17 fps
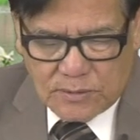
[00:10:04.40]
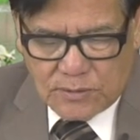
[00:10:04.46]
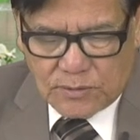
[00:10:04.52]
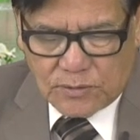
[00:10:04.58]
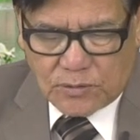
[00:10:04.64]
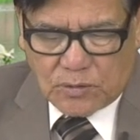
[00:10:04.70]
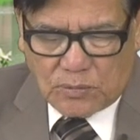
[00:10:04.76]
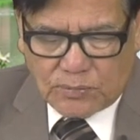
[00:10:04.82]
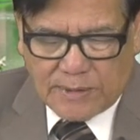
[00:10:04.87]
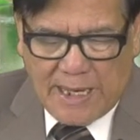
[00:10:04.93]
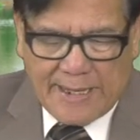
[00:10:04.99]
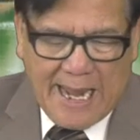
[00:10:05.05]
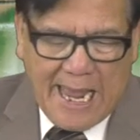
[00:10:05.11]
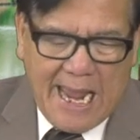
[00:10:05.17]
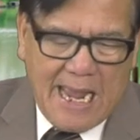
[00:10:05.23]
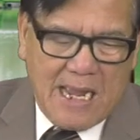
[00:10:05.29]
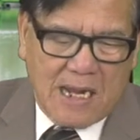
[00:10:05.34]
Chúng ta
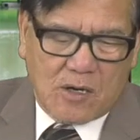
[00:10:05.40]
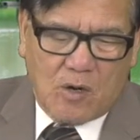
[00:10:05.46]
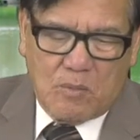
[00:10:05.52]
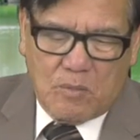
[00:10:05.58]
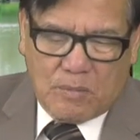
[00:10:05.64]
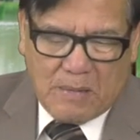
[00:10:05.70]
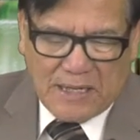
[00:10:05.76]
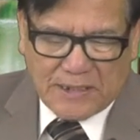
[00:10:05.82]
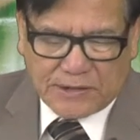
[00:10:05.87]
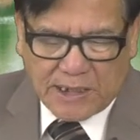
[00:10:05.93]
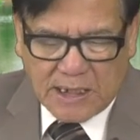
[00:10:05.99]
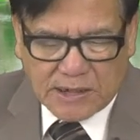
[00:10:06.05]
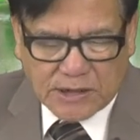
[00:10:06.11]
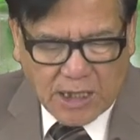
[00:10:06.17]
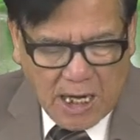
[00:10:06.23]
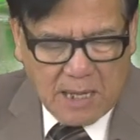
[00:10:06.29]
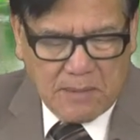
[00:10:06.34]
đã có một bản tin
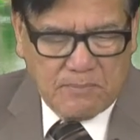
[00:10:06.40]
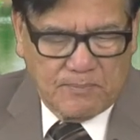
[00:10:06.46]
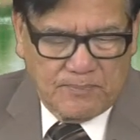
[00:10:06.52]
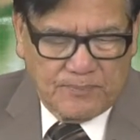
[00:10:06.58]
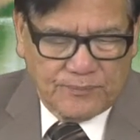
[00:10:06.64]
thêm